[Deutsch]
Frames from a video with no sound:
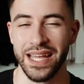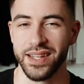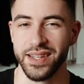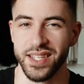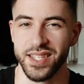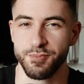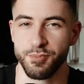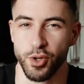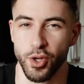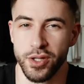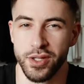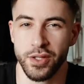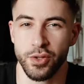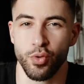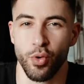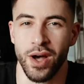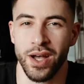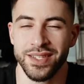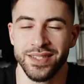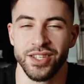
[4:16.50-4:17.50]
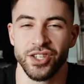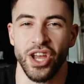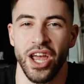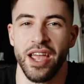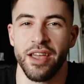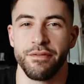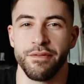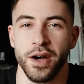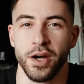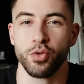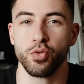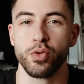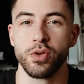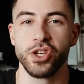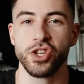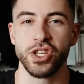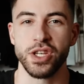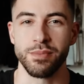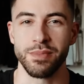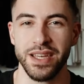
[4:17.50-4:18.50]
Das bedeutet, du hast dich einfach nur
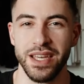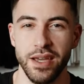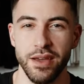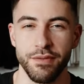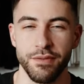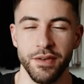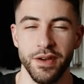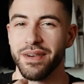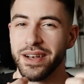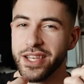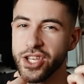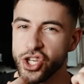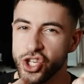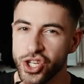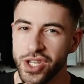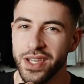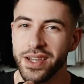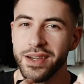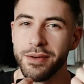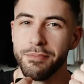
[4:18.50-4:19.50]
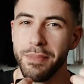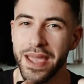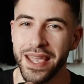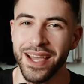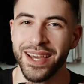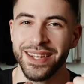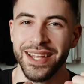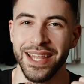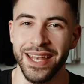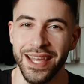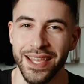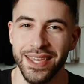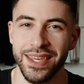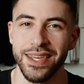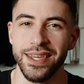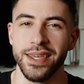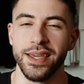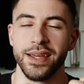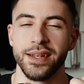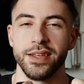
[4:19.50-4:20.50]
nicht im Griff, weil die schiere Menge an
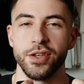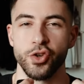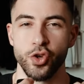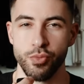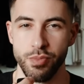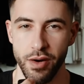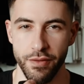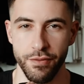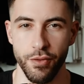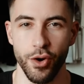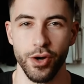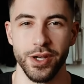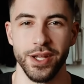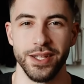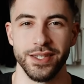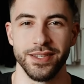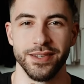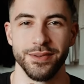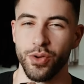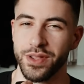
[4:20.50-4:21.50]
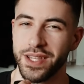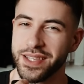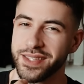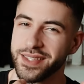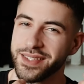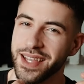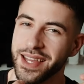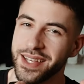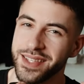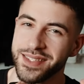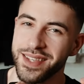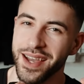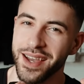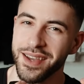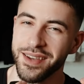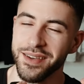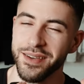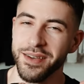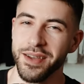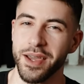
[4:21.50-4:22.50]
Energie dich überfordert. Und das ist eine
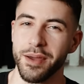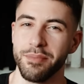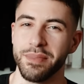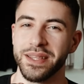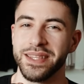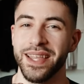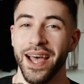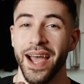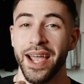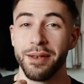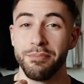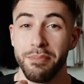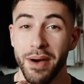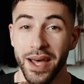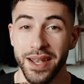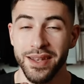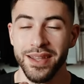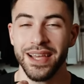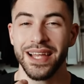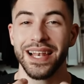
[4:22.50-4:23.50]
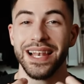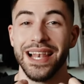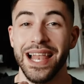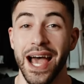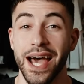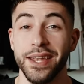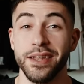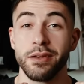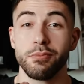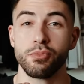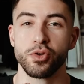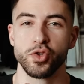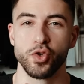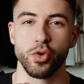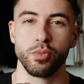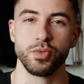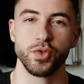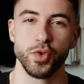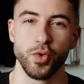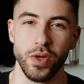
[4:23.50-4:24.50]
Sache, mit der ein Mann lernen muss
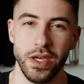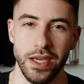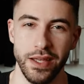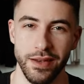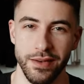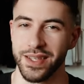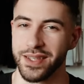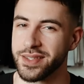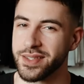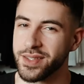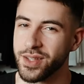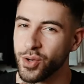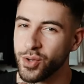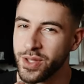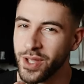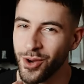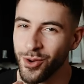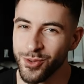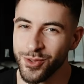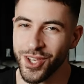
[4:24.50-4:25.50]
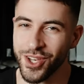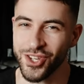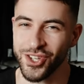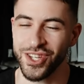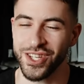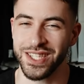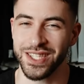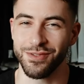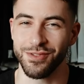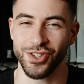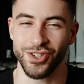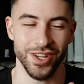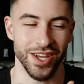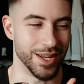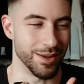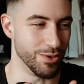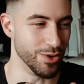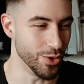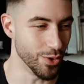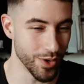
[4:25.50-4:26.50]
umzugehen. Das ist auch der Unterschied zwischen
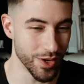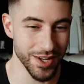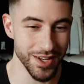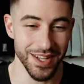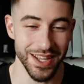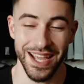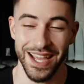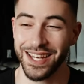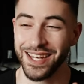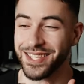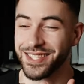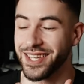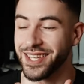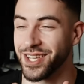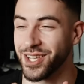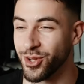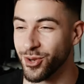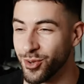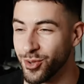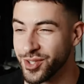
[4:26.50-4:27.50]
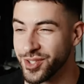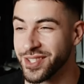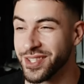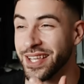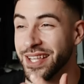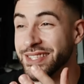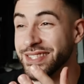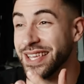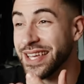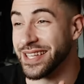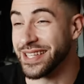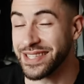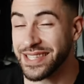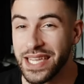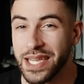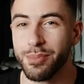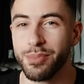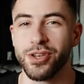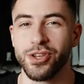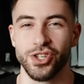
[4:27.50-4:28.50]
einem Jungen, der seine Gelüste, seine
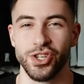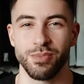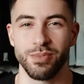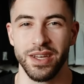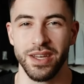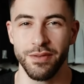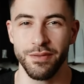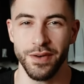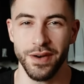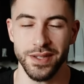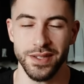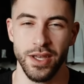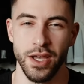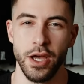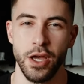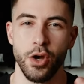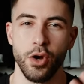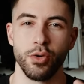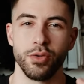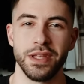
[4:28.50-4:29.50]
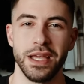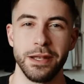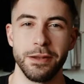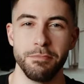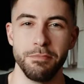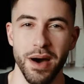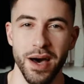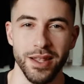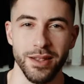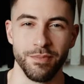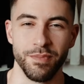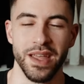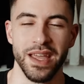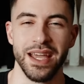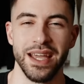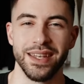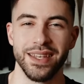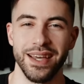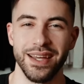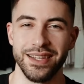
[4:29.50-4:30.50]
Triebe nicht im Griff hat, und einem Mann,
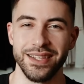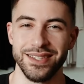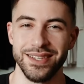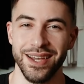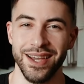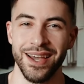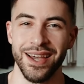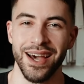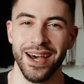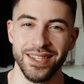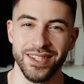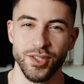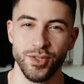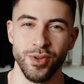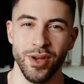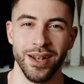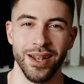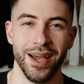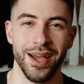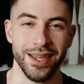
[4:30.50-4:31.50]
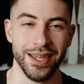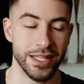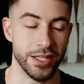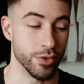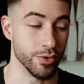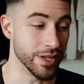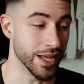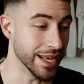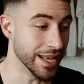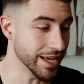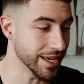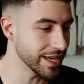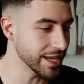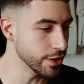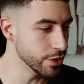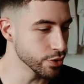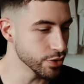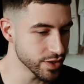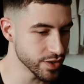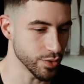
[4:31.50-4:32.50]
der an die Sache rational rangeht und die Energie
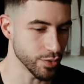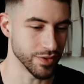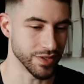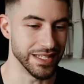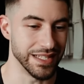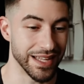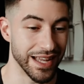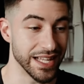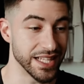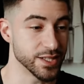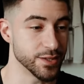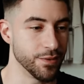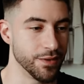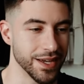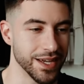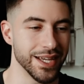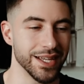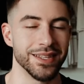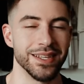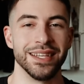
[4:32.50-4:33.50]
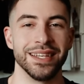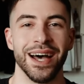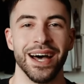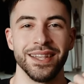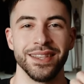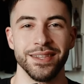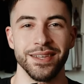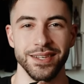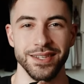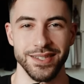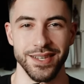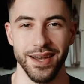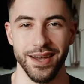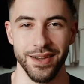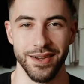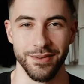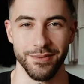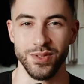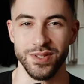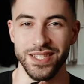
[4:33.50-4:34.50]
nutzt und sie transferiert in andere
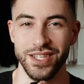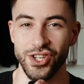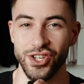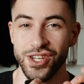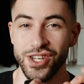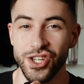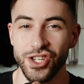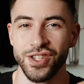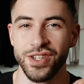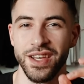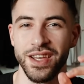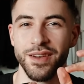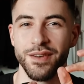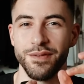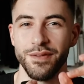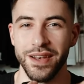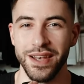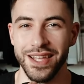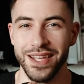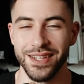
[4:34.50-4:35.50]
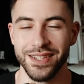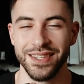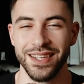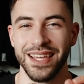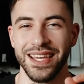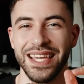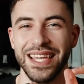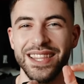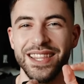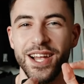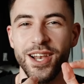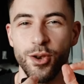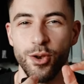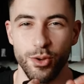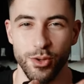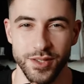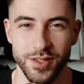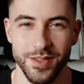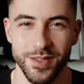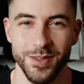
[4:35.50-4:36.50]
Sachen und sich nicht verliert in der
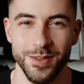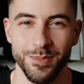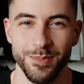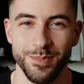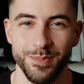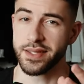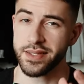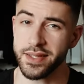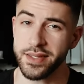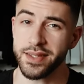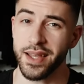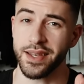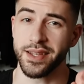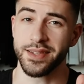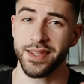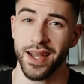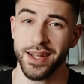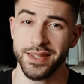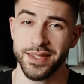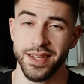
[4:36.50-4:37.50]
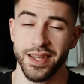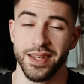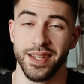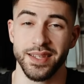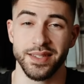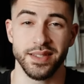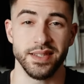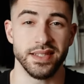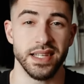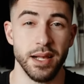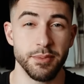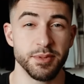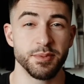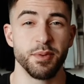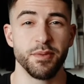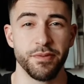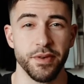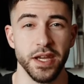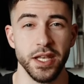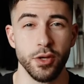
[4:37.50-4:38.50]
Lust. Es ist eine Tatsache, dass die
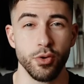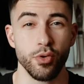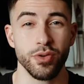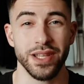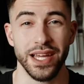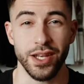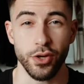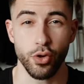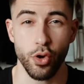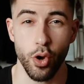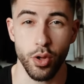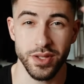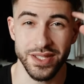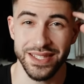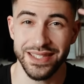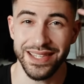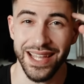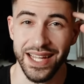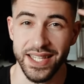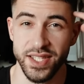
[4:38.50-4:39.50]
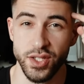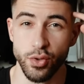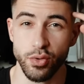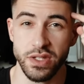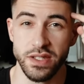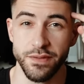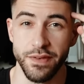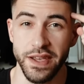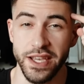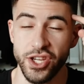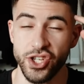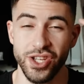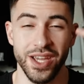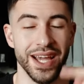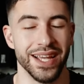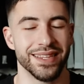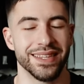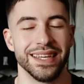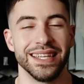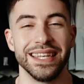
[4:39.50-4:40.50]
Selbstbefriedigung deine
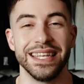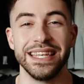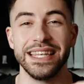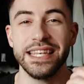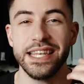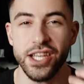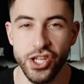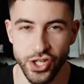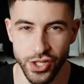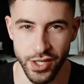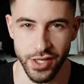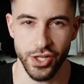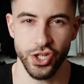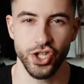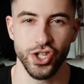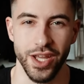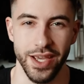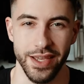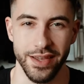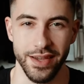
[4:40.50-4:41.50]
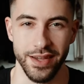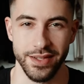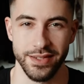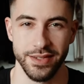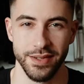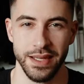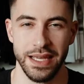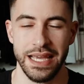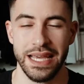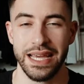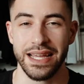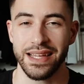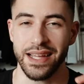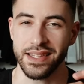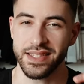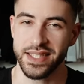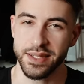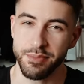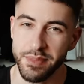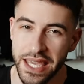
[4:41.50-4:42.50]
Konzentrationsfähigkeit nicht steigert.
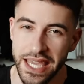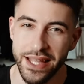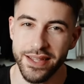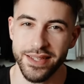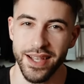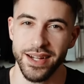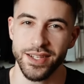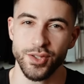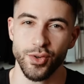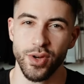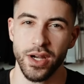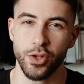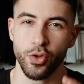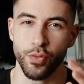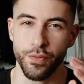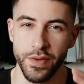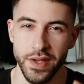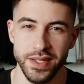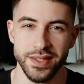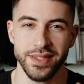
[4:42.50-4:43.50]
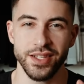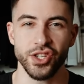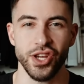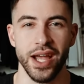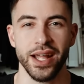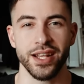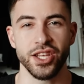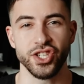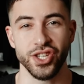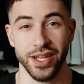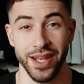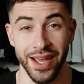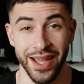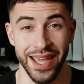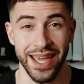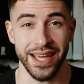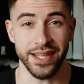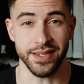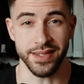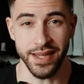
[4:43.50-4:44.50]
Ganz im Gegenteil sogar, du wirst dich eigentlich danach
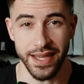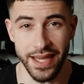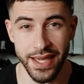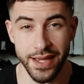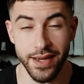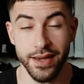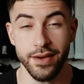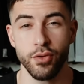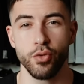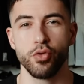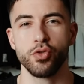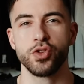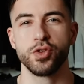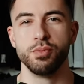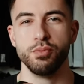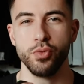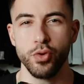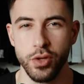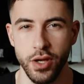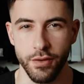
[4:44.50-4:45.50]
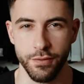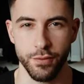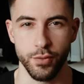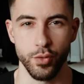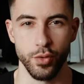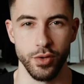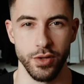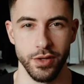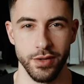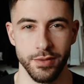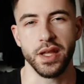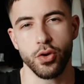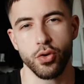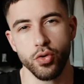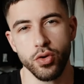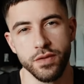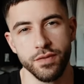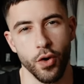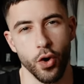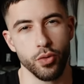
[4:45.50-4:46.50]
eher träge und müder fühlen. Der
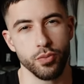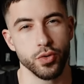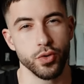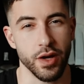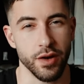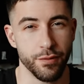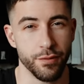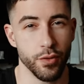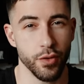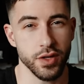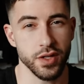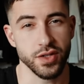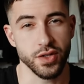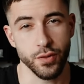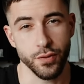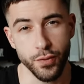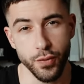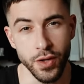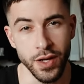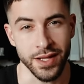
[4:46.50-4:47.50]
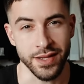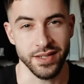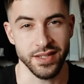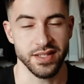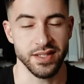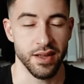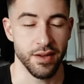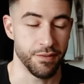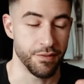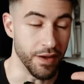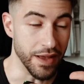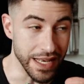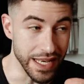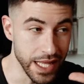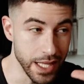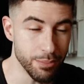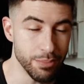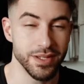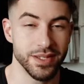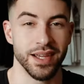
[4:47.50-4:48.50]
Grund, warum du davor das Gefühl hattest,
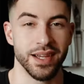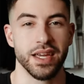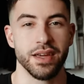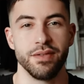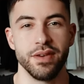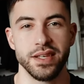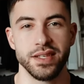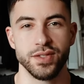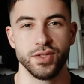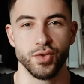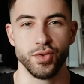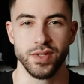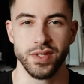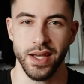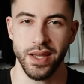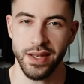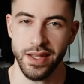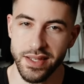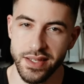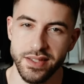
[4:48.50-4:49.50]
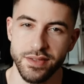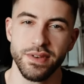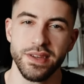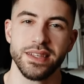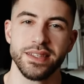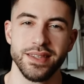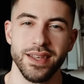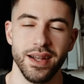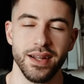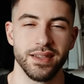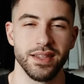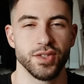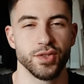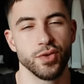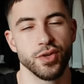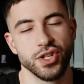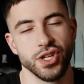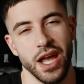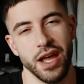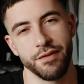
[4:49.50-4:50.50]
vernebelter gewesen zu sein, ist wie gesagt, dass
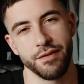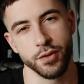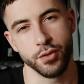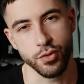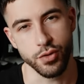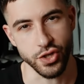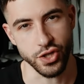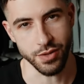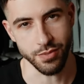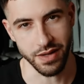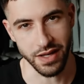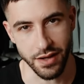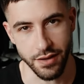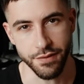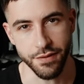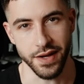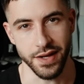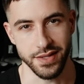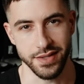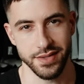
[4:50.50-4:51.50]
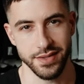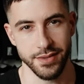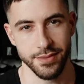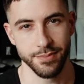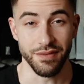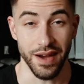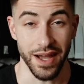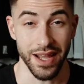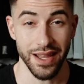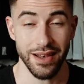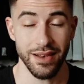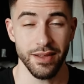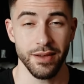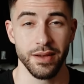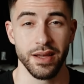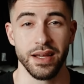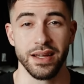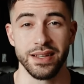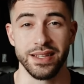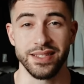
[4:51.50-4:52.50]
du dich einfach nur nicht im Griff hast. Weil
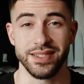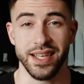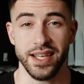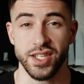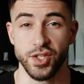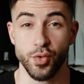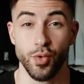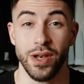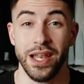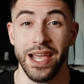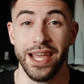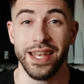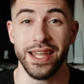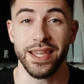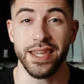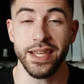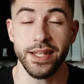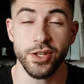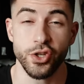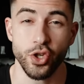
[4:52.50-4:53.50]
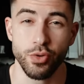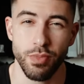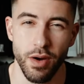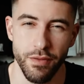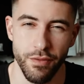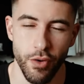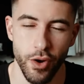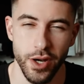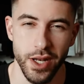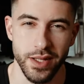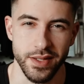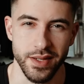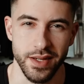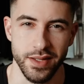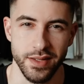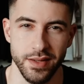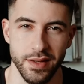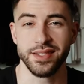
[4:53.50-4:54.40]
die sexuelle Energie dich überfordert hat.